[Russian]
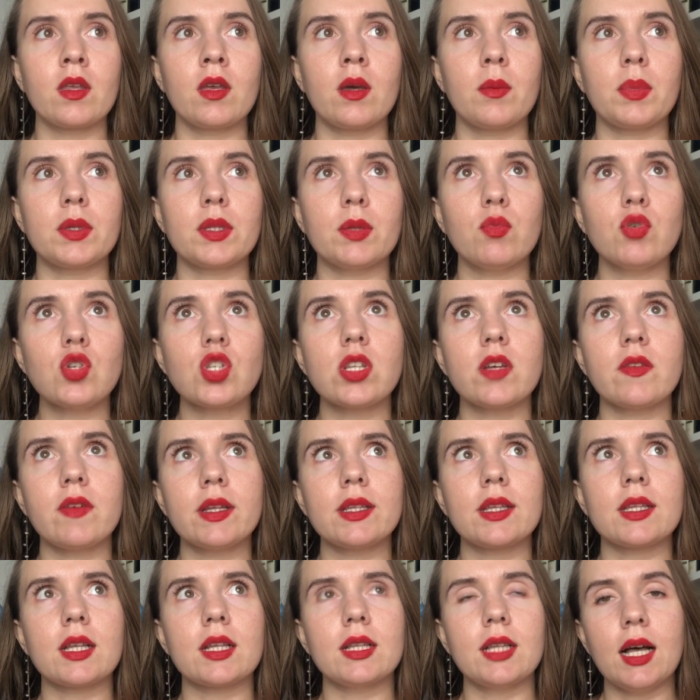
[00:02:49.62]
Потому что в
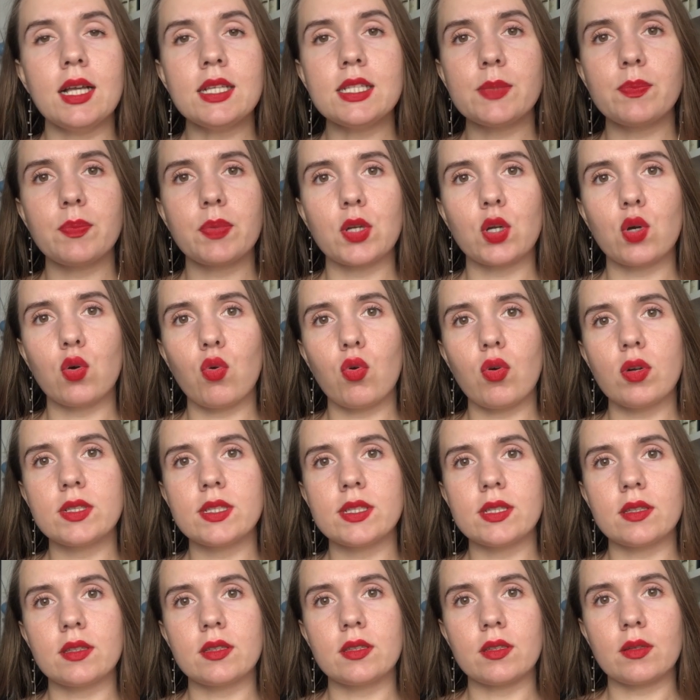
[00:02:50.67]
этот класс
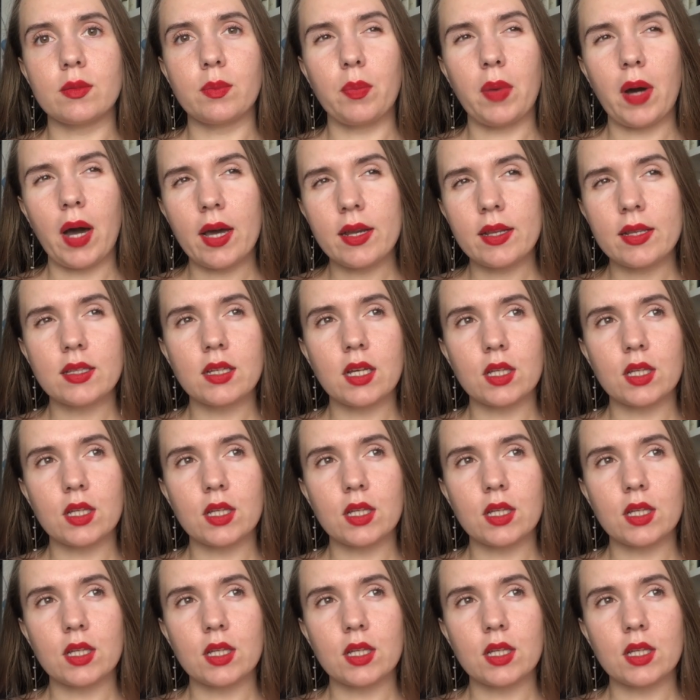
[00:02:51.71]
приходит парень,